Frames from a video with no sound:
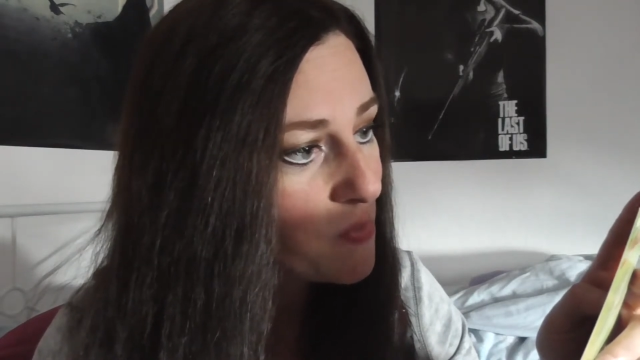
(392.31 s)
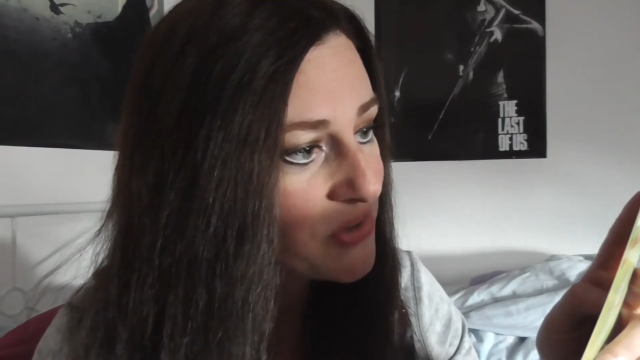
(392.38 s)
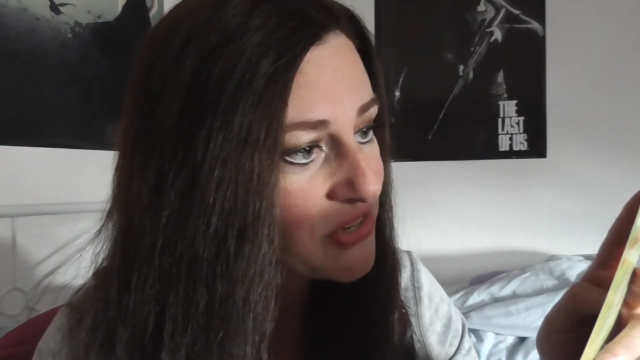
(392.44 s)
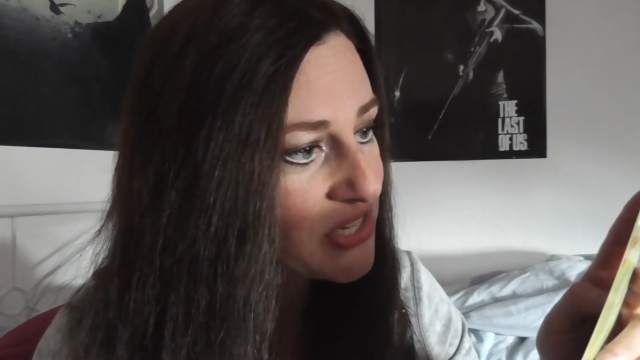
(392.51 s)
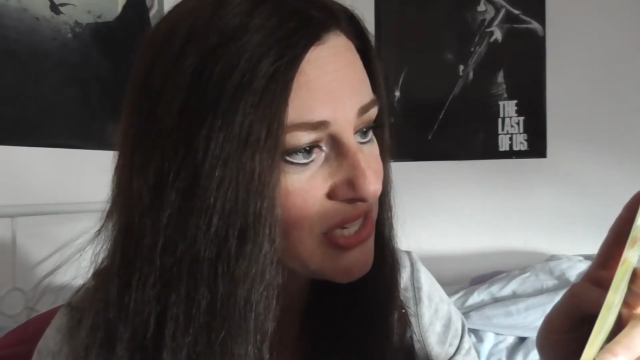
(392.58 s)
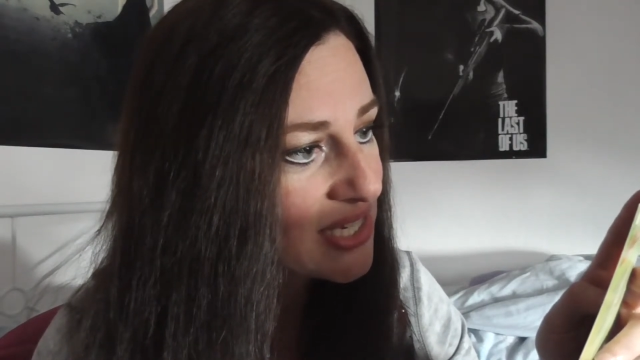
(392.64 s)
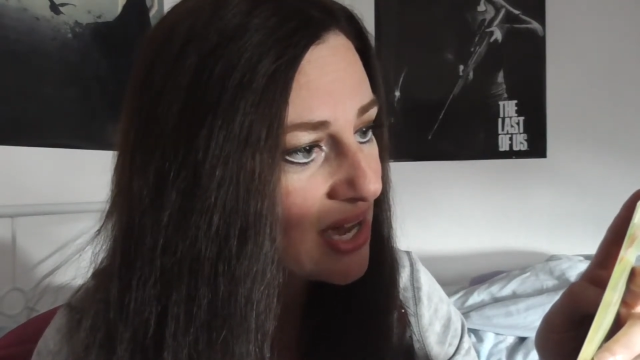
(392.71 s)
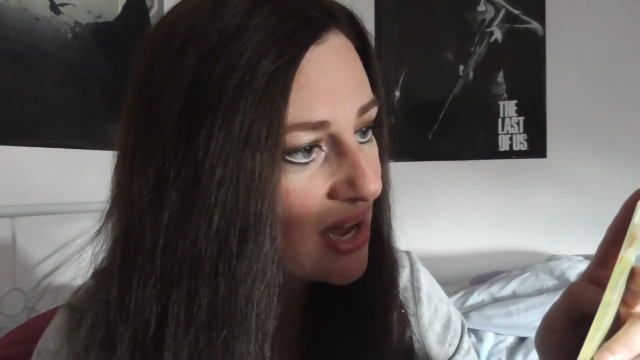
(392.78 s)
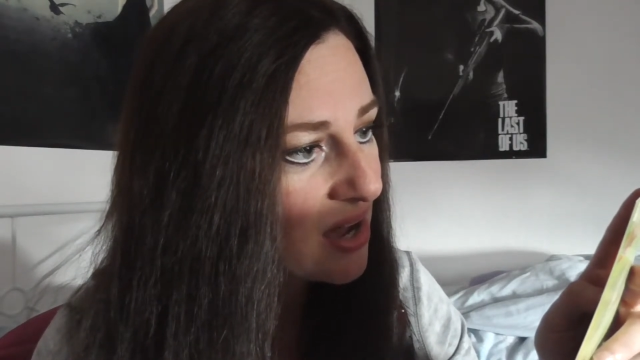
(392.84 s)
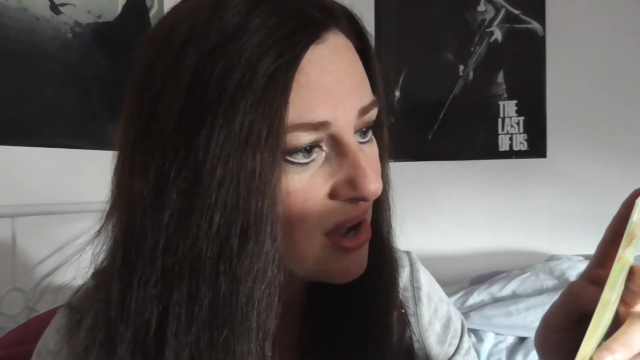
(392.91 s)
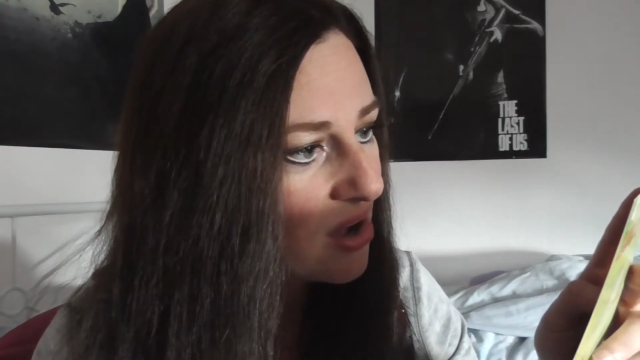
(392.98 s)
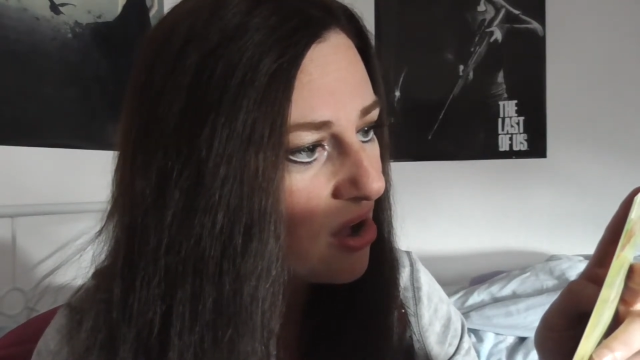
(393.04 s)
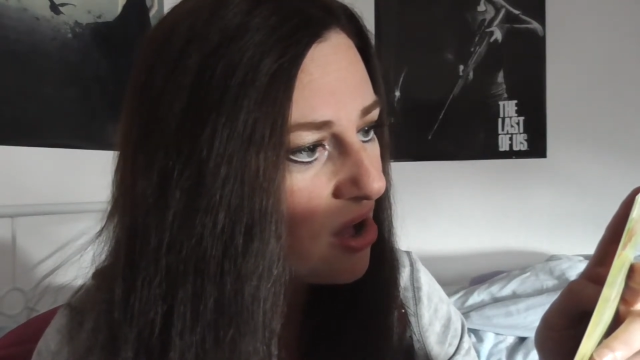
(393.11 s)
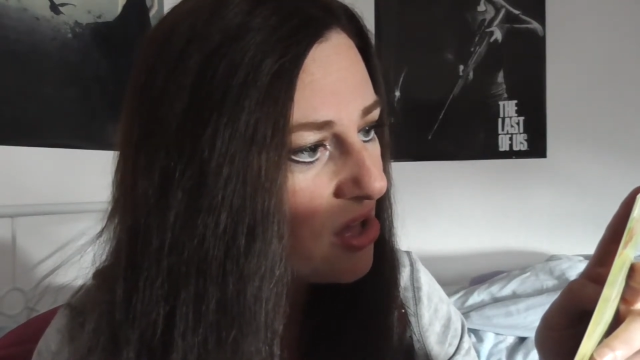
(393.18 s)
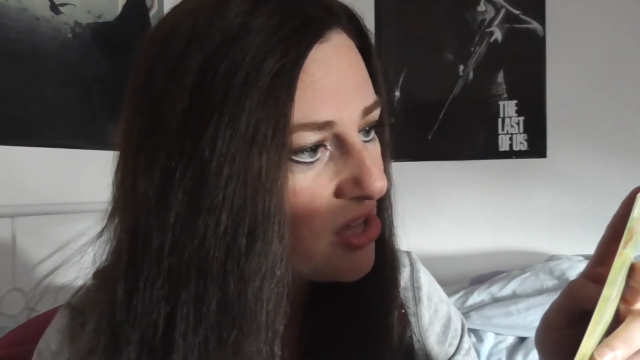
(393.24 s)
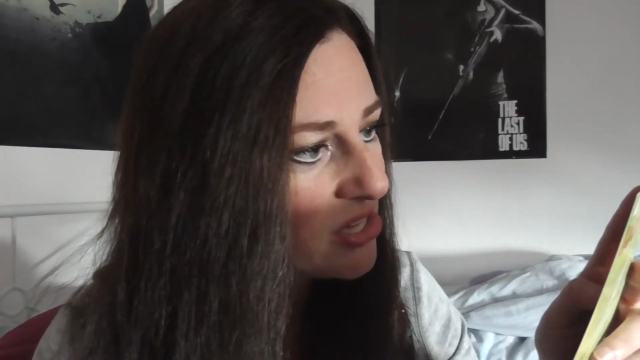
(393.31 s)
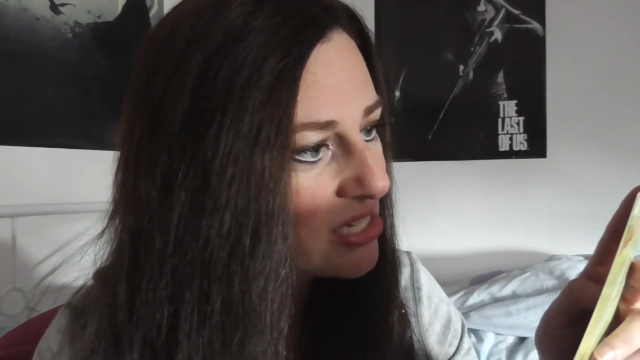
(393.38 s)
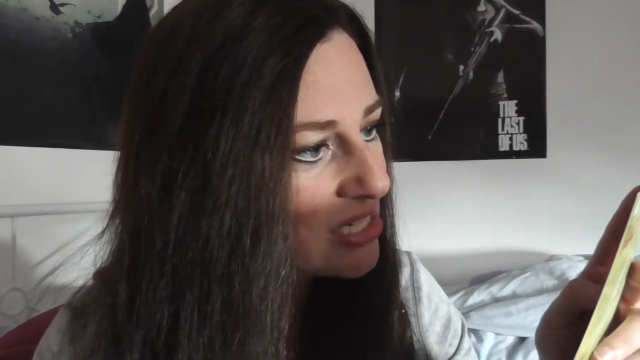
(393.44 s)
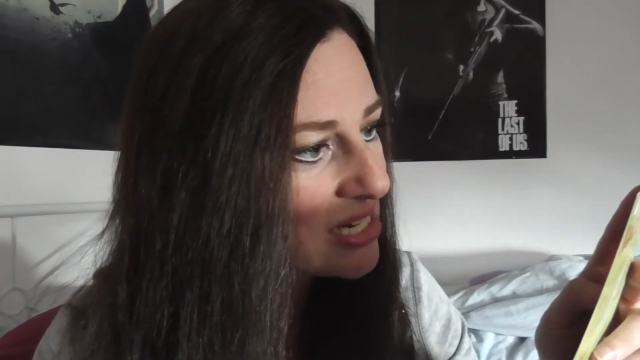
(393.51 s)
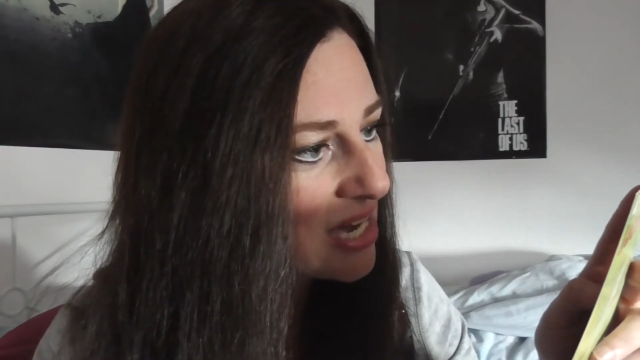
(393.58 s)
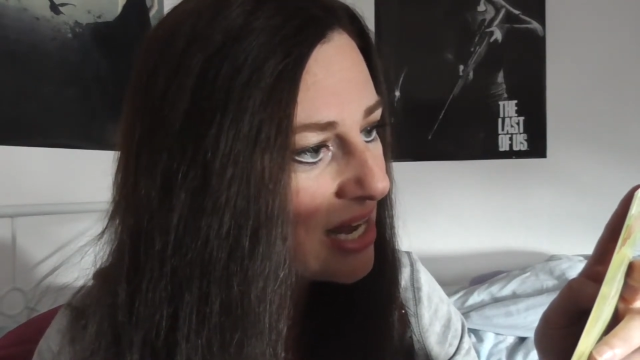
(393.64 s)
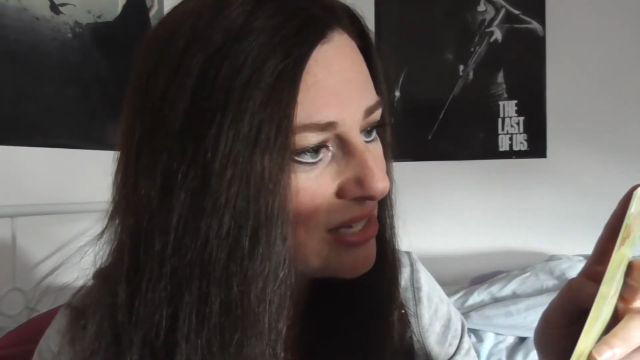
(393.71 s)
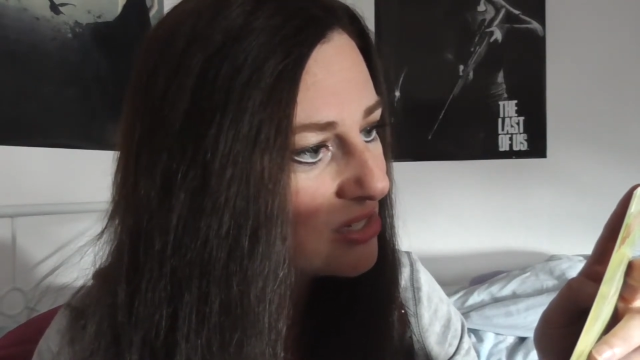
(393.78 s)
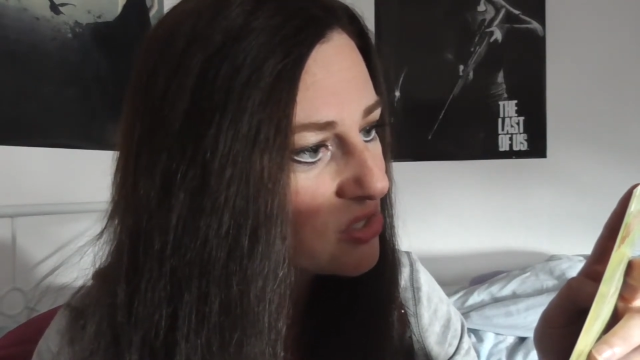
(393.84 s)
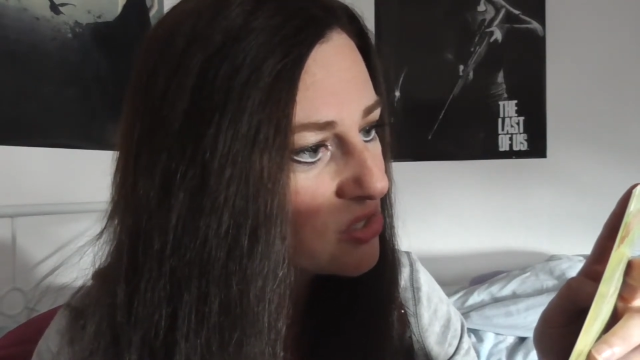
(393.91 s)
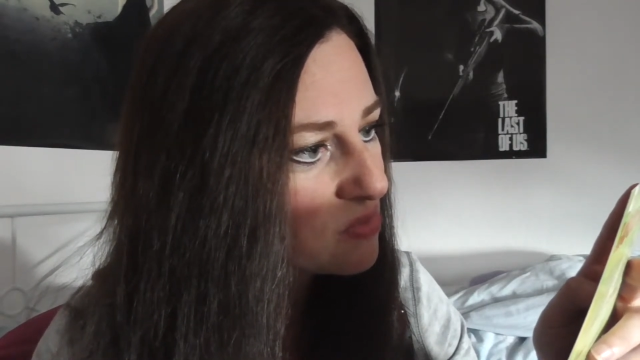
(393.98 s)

mit dieser original,